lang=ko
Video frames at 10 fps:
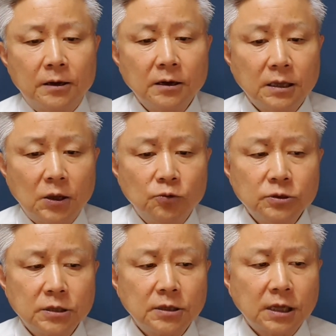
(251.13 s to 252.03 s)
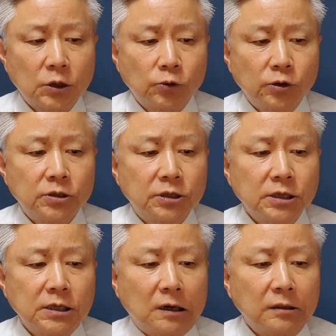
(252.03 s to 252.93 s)
그런데 윤석열 대통령은
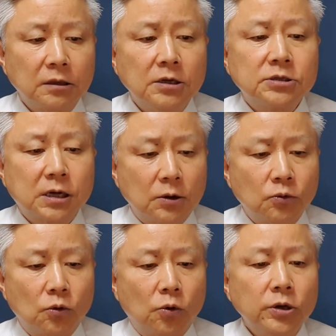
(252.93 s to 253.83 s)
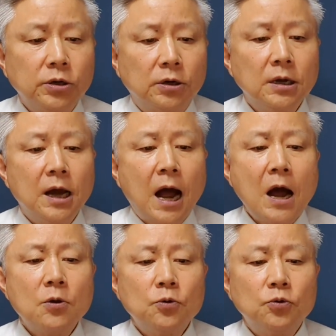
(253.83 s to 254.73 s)
거기 흔들리지 않고 오히려
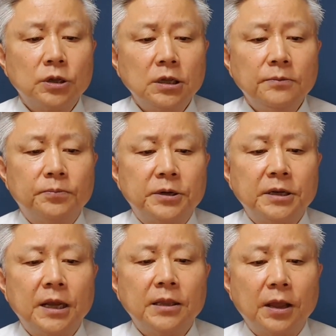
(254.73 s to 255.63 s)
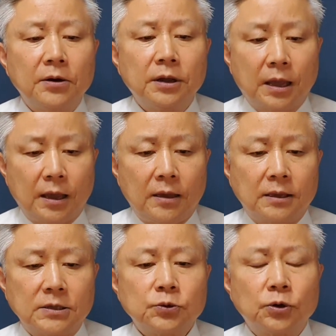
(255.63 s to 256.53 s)
한국이 비례 대응해
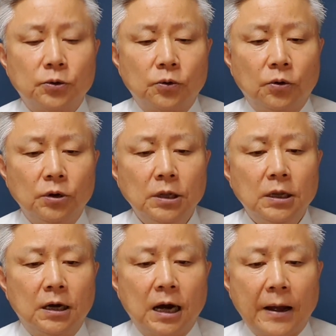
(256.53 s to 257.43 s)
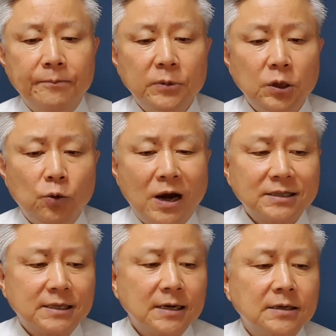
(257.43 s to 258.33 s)
나서고 있고 어, 한미
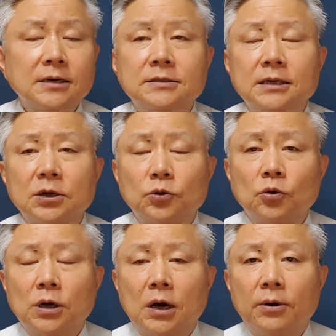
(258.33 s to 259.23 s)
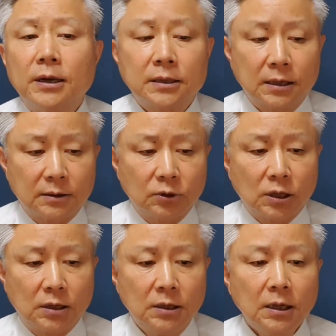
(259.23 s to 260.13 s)
확장 억제력도 강화했다는
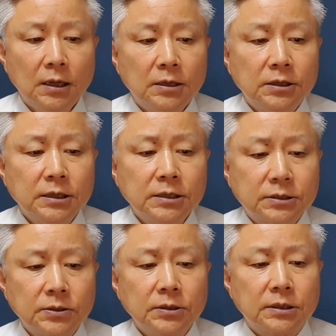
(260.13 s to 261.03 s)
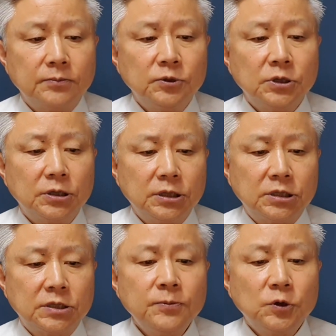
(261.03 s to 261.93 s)
겁니다. 여기서 김정은이
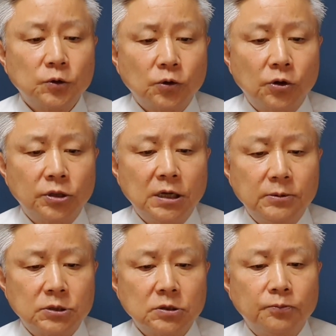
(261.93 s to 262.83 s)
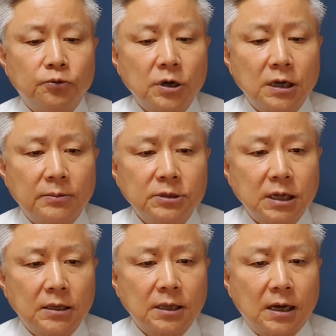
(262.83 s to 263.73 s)
심리적으로 흔들리면서 불안감이
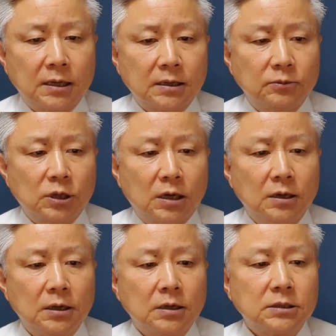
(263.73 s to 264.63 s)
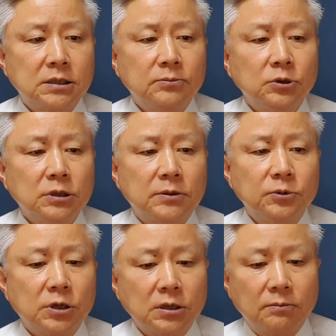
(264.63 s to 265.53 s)
생긴다 하는 겁니다. 그러니까 지금은
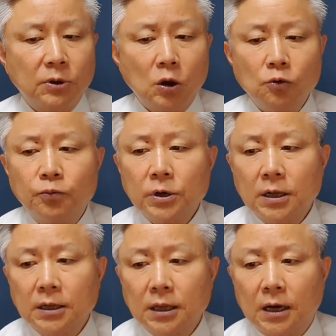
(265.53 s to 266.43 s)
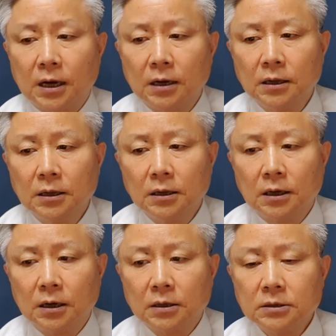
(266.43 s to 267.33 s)
김정은이 매우 불안하다.
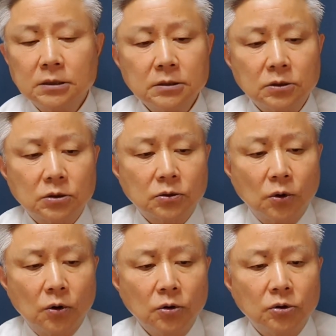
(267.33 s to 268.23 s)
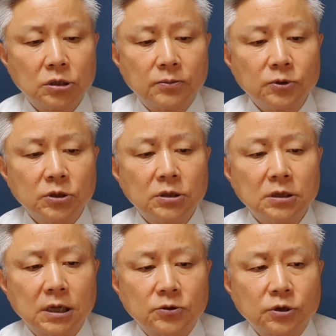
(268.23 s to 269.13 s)
어, 그것도
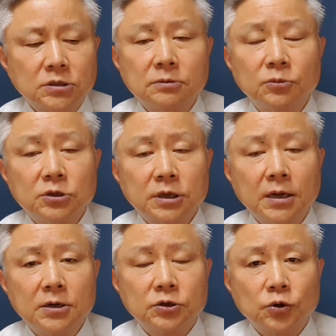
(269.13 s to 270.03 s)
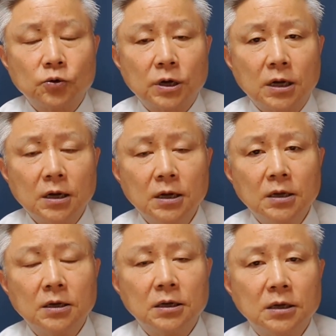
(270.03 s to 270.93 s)
김정은이 계속해서 미사일을 쏘거나
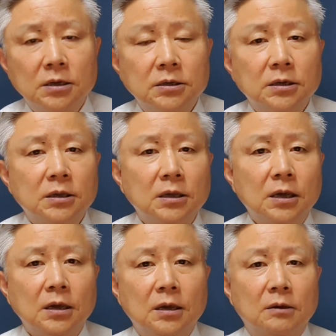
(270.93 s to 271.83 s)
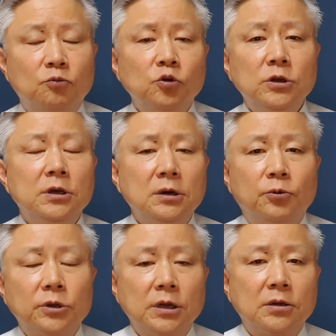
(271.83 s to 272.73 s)
예, 여기에 무인기를
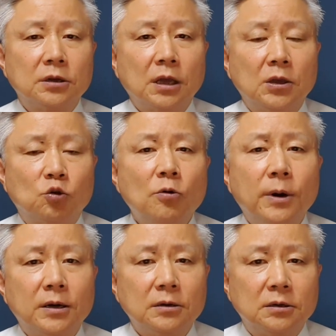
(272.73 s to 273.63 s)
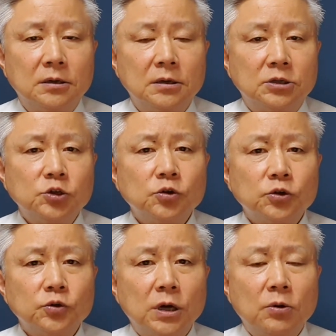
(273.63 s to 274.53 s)
보내는 등의 도발을
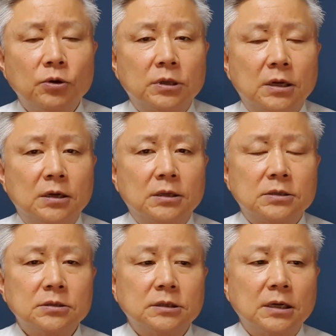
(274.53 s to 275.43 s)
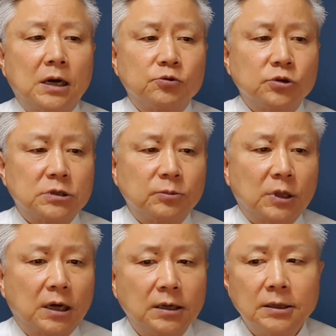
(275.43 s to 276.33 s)
지속적으로 하고 있다는 데서 잘 알 수 있습니다.